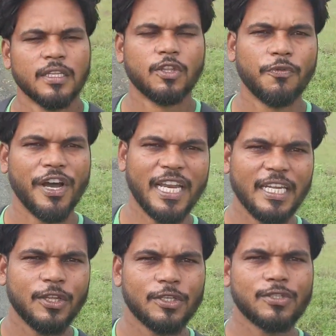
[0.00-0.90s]
तो
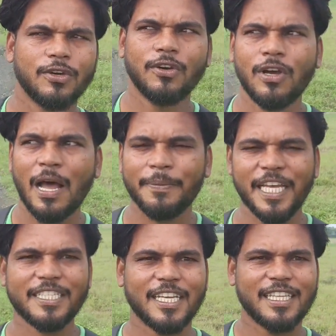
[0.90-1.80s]
फाइनली दोस्तों आप
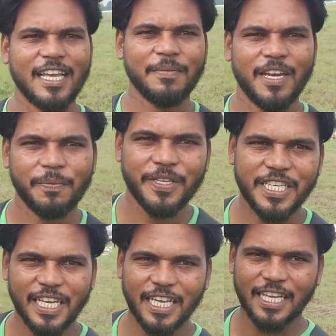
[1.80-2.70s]
देख सकते हैं मेरे
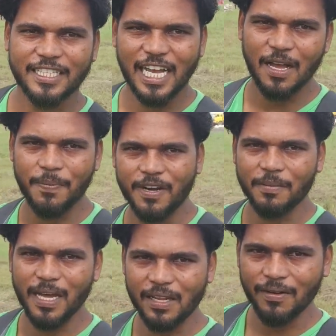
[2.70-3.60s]
पीछे जहाँ पर
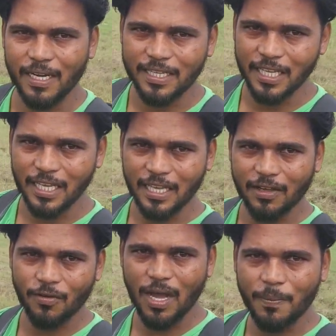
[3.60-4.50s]
हम आने वाले थे
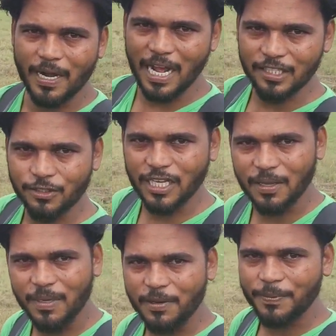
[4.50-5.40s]
वहाँ पर आ चुके
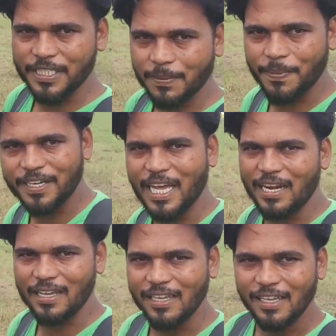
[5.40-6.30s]
हैं मेरे पीछे पंडाल